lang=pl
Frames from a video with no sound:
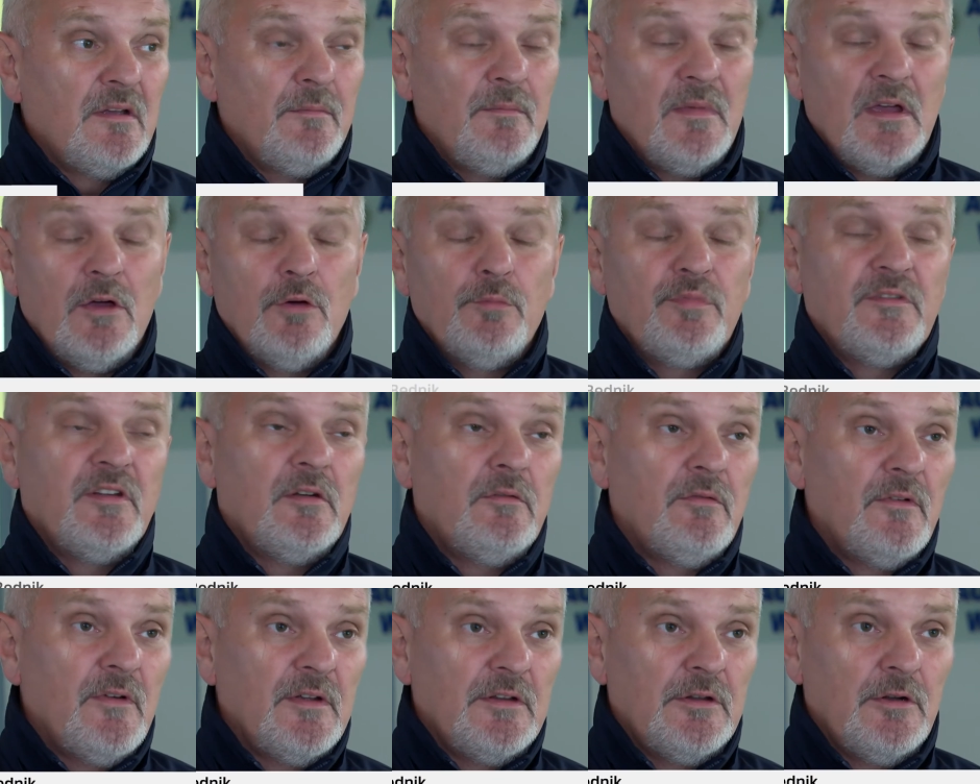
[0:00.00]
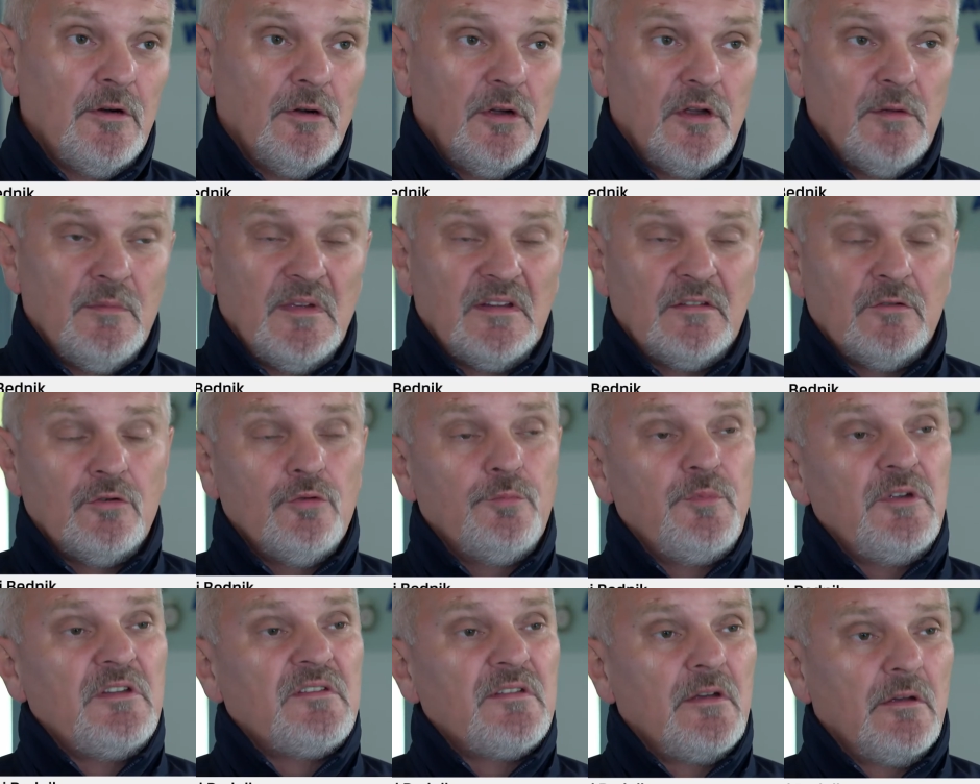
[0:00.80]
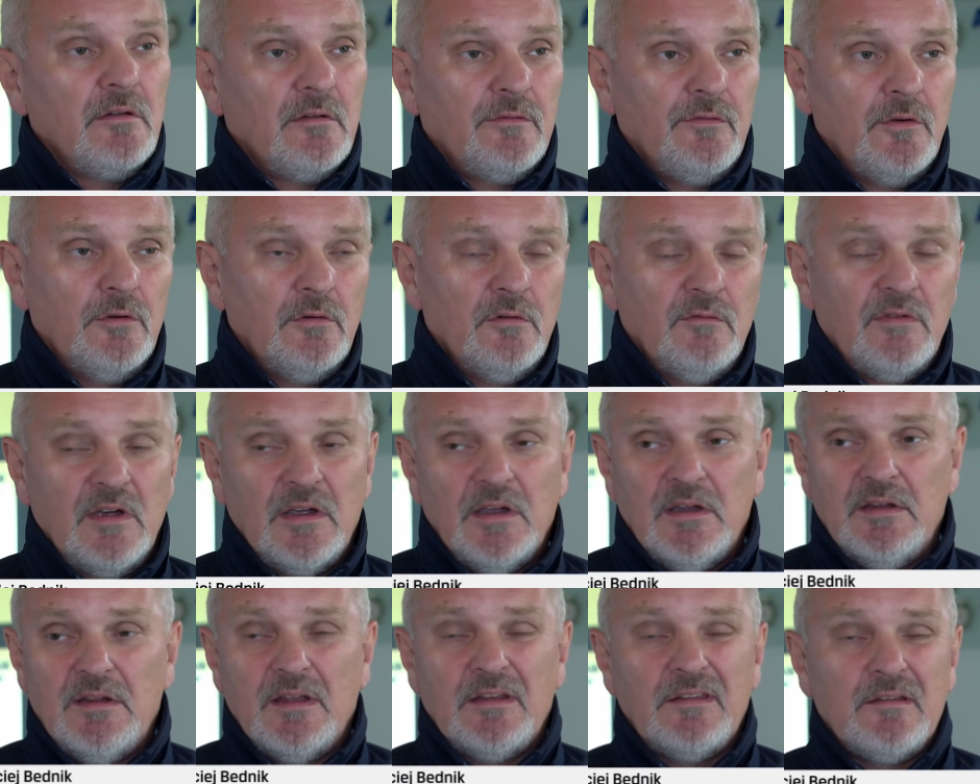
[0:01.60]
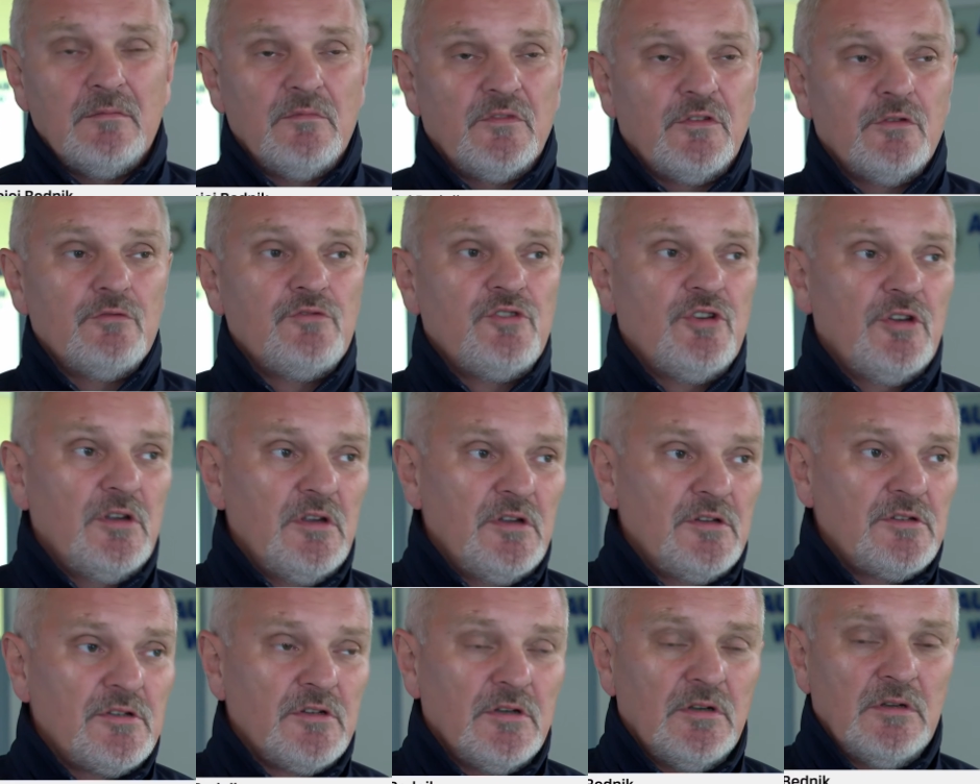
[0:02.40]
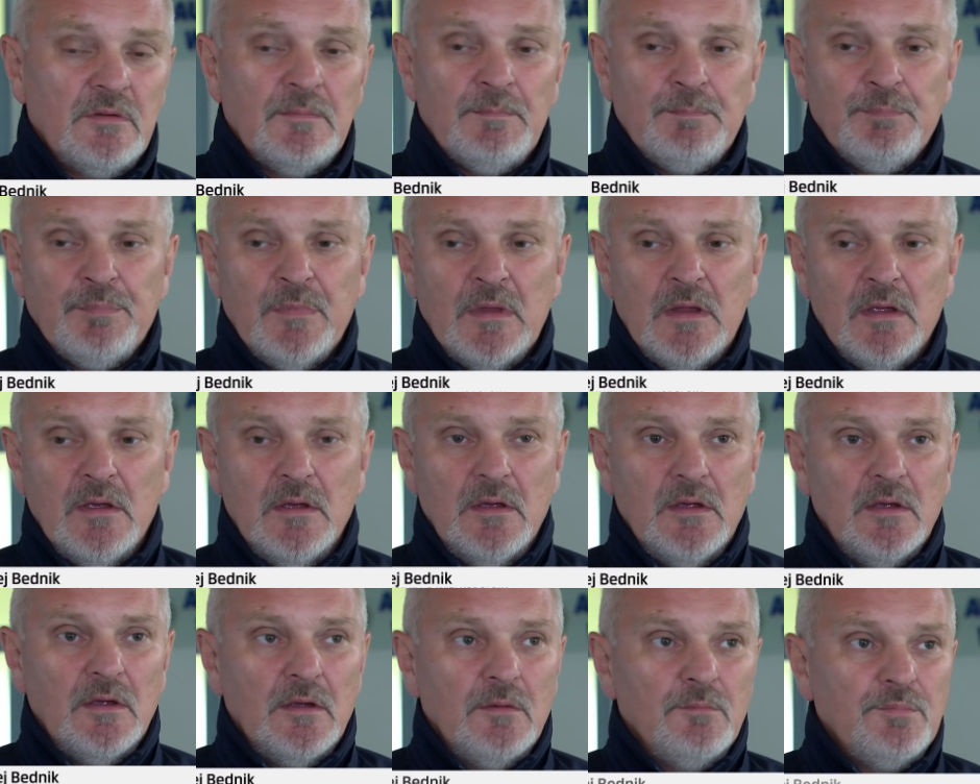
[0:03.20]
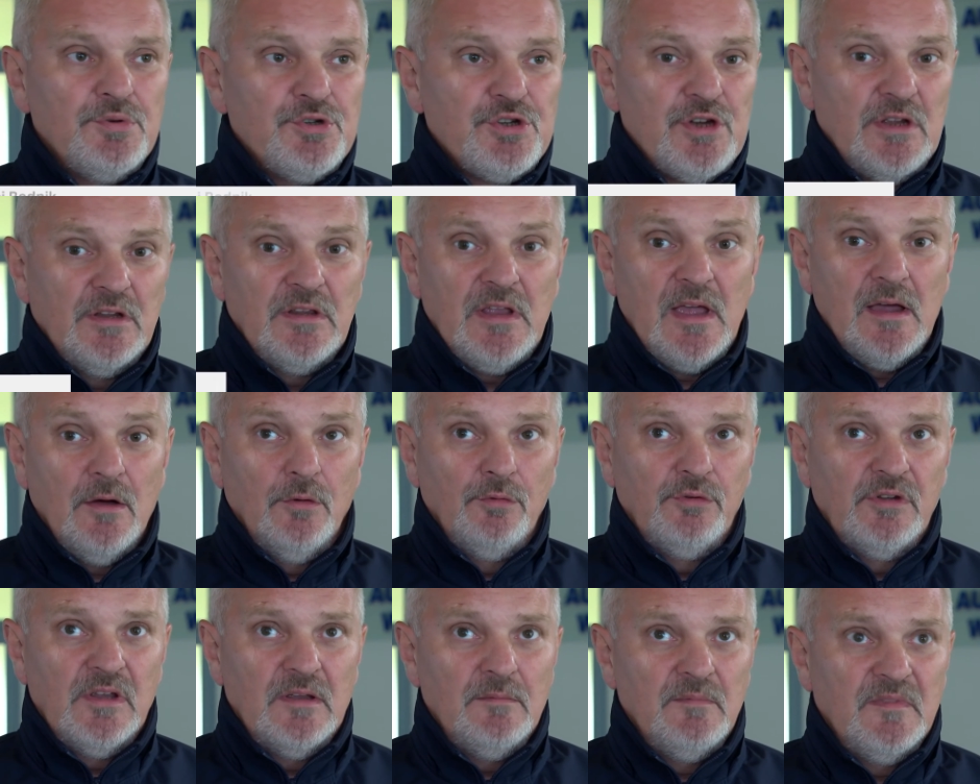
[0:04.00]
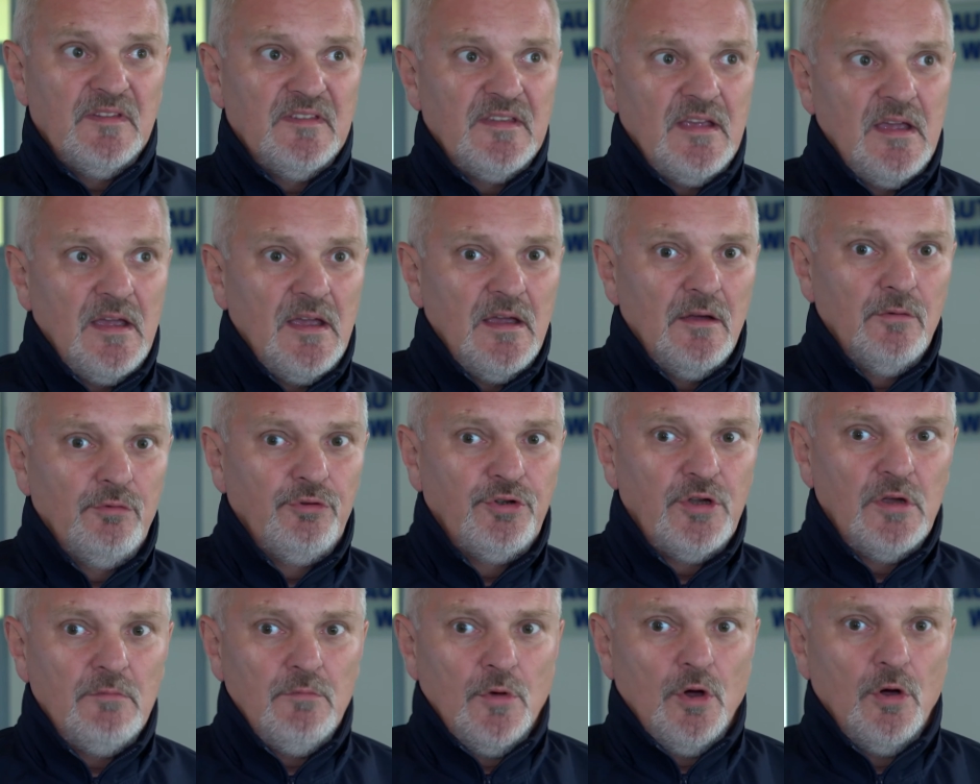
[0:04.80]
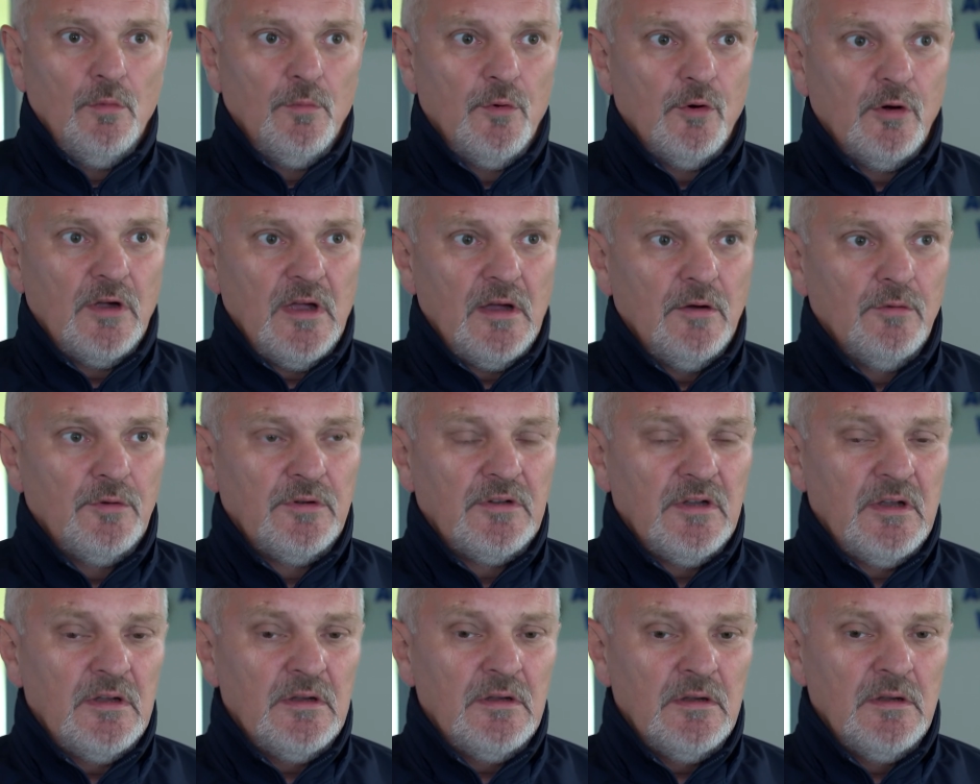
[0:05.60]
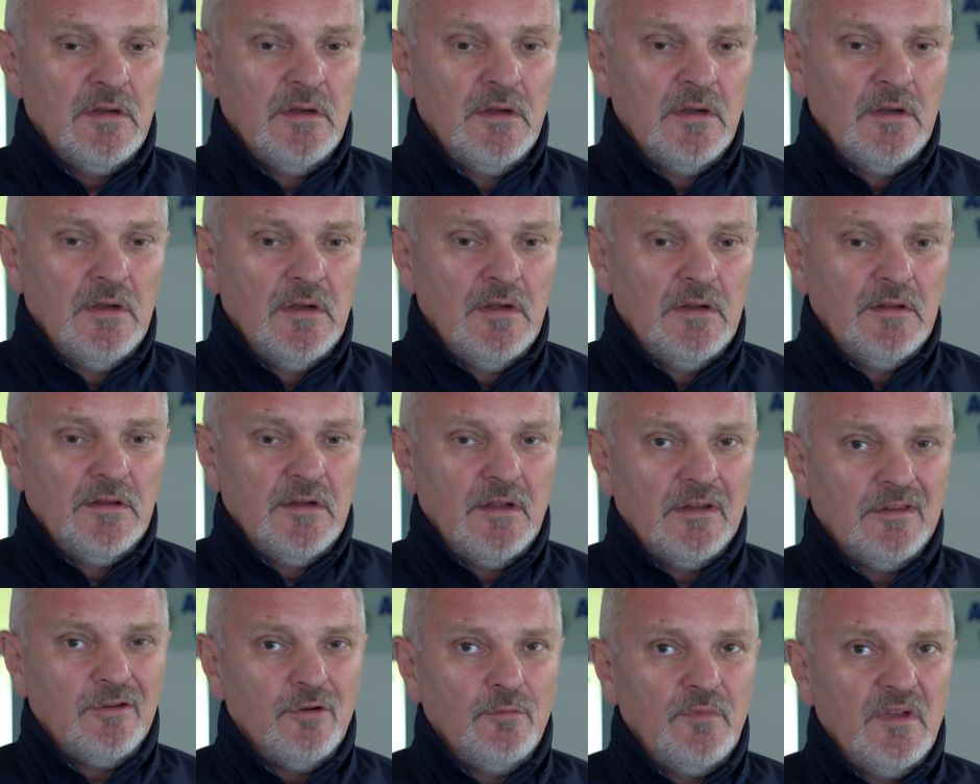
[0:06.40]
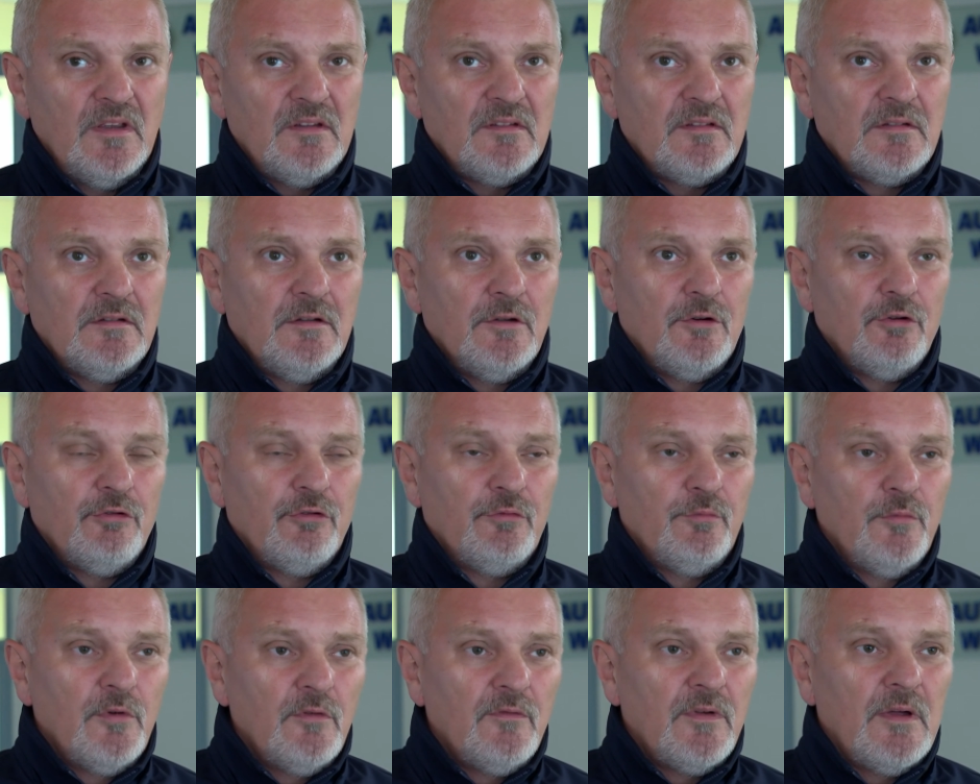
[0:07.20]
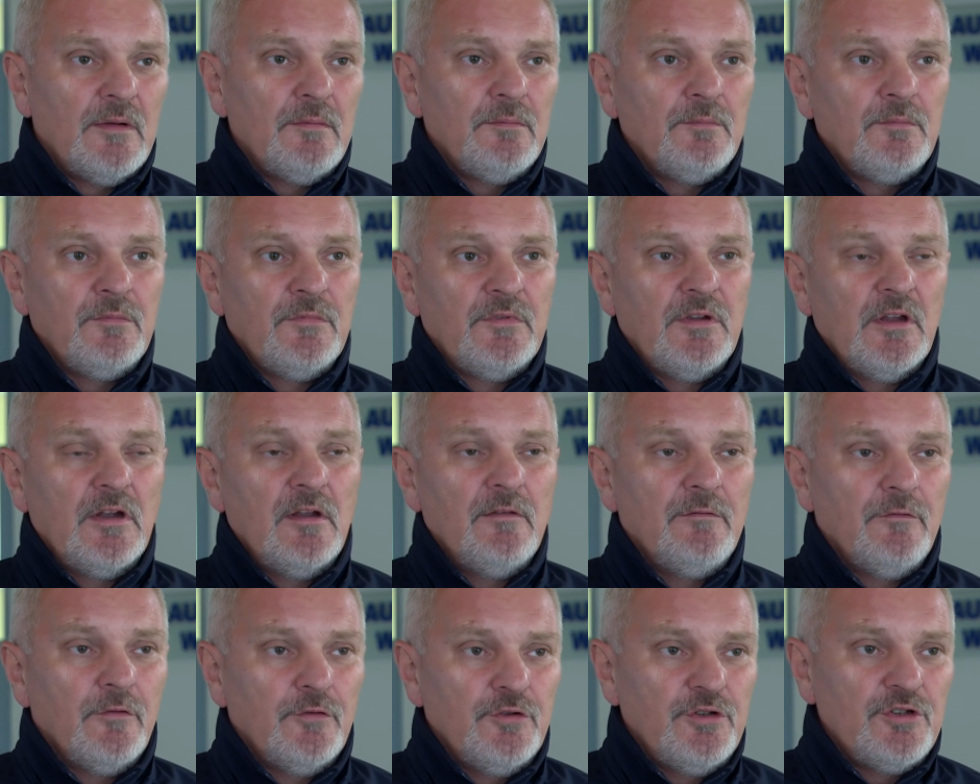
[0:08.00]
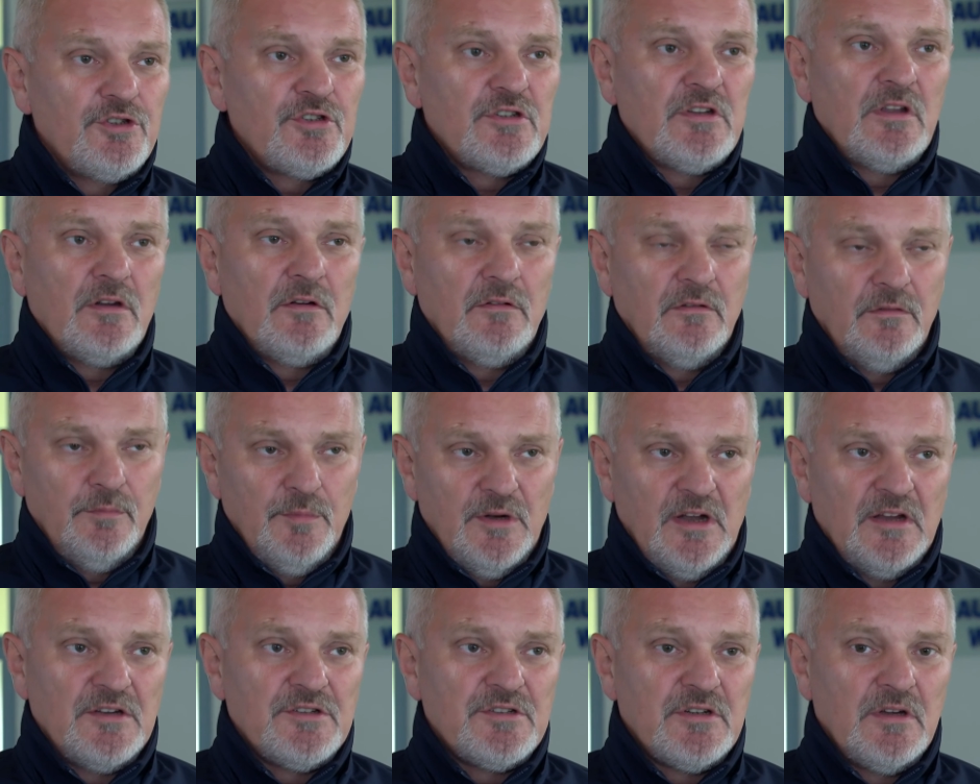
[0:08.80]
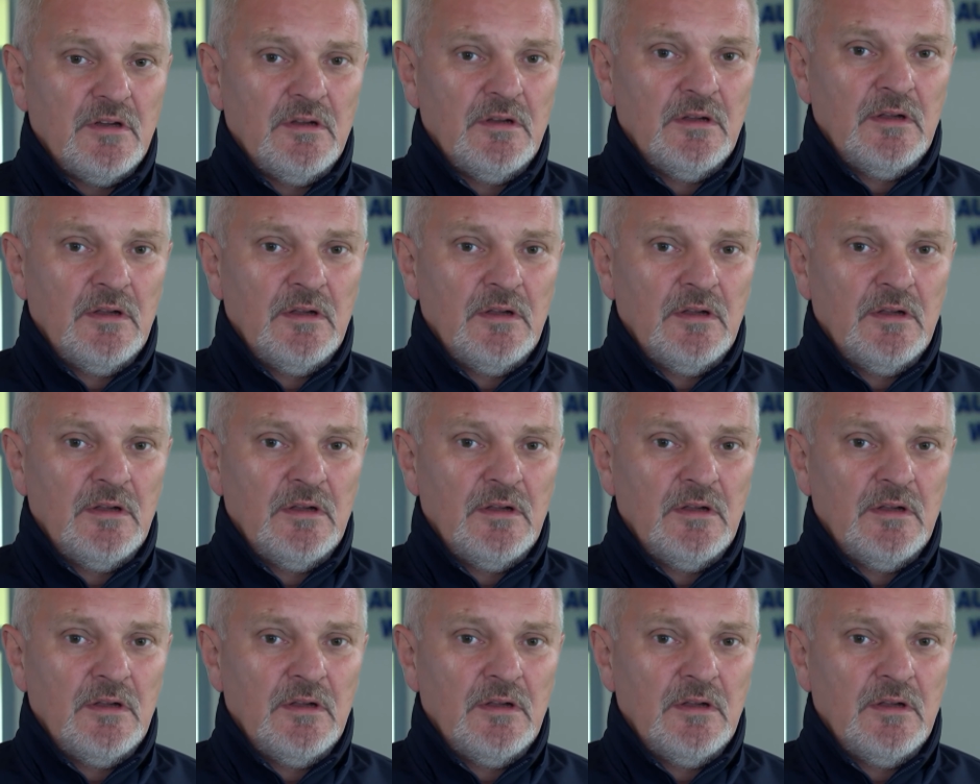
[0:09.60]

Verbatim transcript: ma obserwować drogę, ma skupić całą swoją uwagę na tym, co dzieje się przed autem, za autem, obok auta. Natomiast rozmowa telefoniczna rozprasza.